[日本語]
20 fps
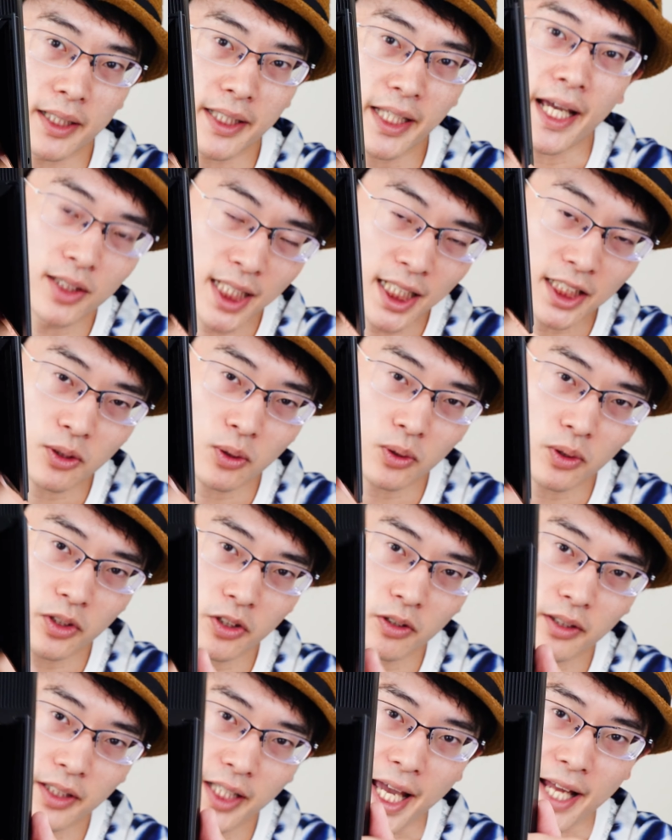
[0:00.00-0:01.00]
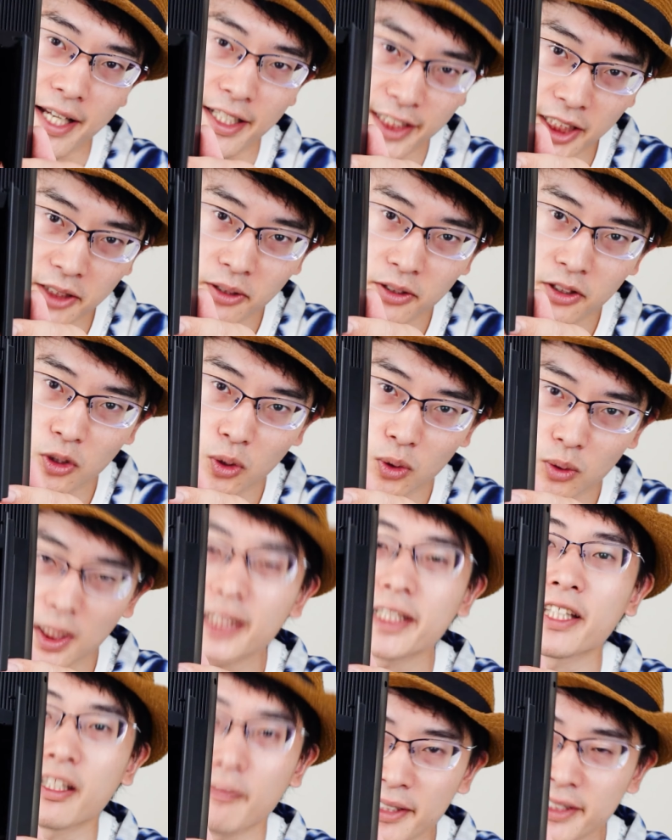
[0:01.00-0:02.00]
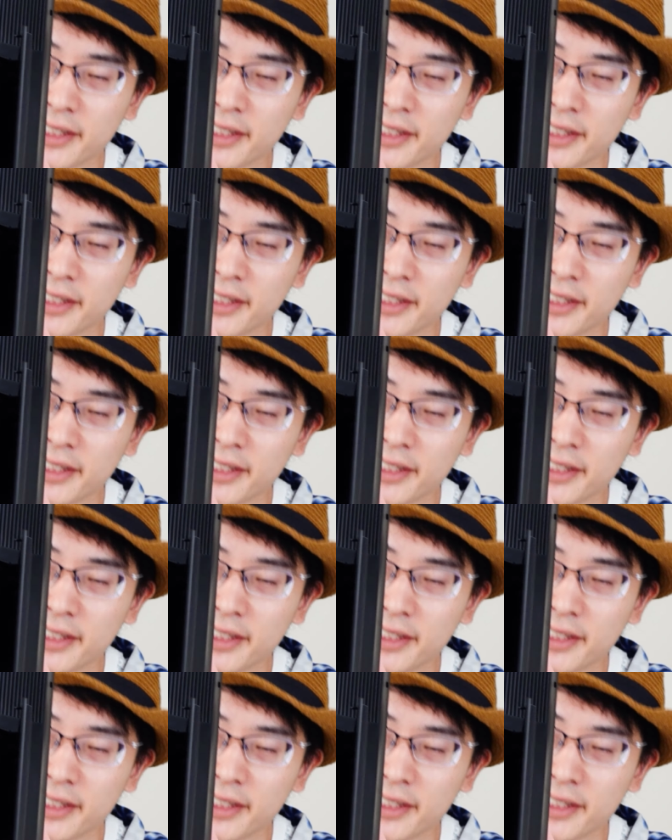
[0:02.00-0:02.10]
で刺すことによってリセットすることができま